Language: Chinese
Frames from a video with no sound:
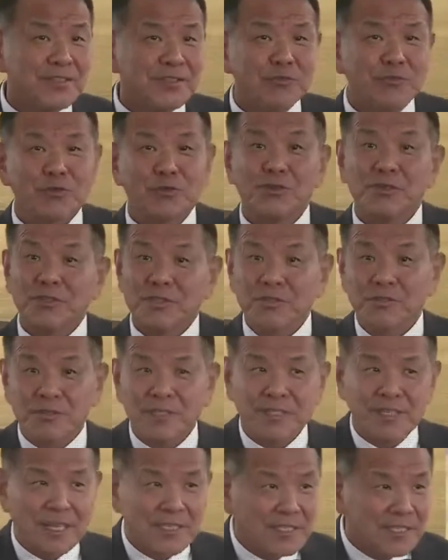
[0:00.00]
我说的是有
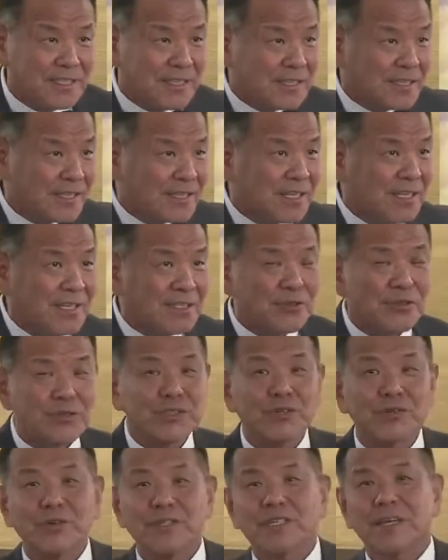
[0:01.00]
自然界的，有
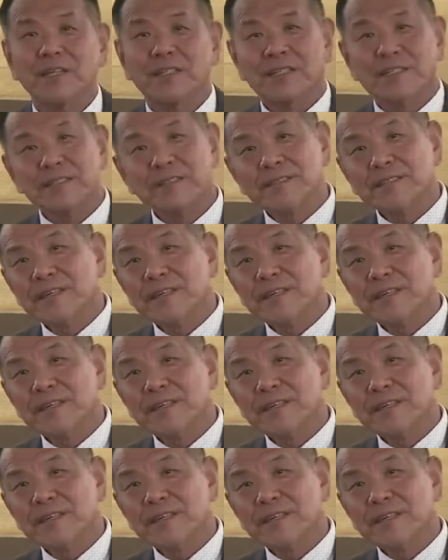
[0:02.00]
社会上的。